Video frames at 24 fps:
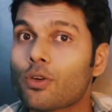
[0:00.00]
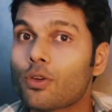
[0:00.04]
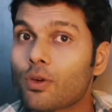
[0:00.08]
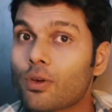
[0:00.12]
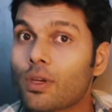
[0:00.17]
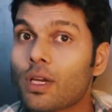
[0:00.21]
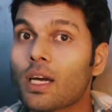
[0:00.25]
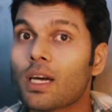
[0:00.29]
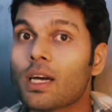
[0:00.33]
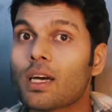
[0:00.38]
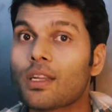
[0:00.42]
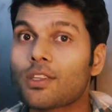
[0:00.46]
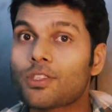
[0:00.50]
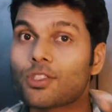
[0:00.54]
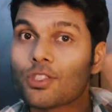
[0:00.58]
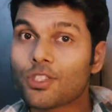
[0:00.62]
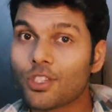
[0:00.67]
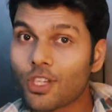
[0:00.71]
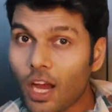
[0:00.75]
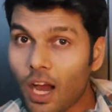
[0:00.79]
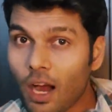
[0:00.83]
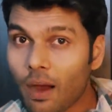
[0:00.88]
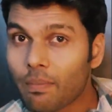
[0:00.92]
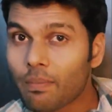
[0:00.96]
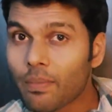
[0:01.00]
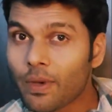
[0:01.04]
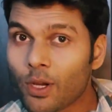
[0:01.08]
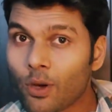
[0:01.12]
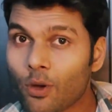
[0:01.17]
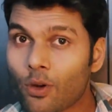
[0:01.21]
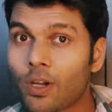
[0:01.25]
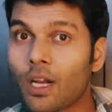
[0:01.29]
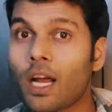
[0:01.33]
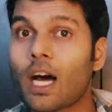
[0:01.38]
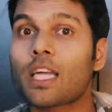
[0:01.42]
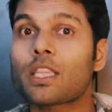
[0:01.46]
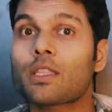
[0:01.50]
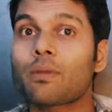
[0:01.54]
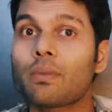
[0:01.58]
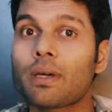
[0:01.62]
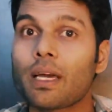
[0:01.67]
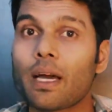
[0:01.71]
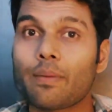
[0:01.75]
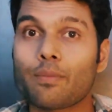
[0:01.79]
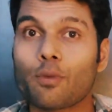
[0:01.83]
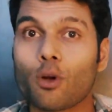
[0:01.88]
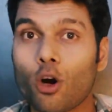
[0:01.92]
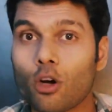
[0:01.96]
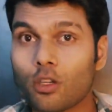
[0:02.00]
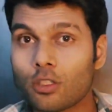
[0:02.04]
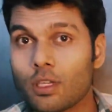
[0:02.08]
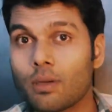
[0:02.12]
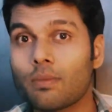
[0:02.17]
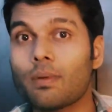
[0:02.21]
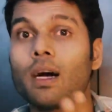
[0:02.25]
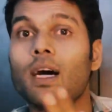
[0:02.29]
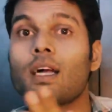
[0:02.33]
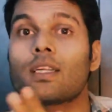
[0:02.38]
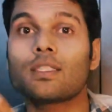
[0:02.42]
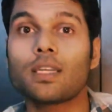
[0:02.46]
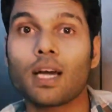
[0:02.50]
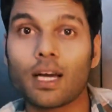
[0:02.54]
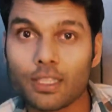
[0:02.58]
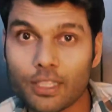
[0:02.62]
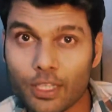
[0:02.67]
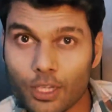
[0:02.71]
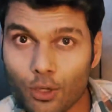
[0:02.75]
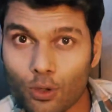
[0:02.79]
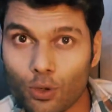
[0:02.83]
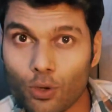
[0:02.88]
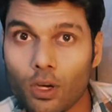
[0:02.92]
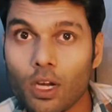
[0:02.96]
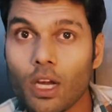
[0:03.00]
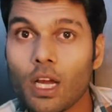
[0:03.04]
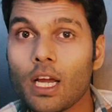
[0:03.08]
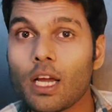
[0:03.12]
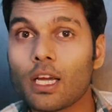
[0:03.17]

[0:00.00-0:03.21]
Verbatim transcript: क्योंकि अगर शाम में और रात में आप गांव से बाहर जाते हो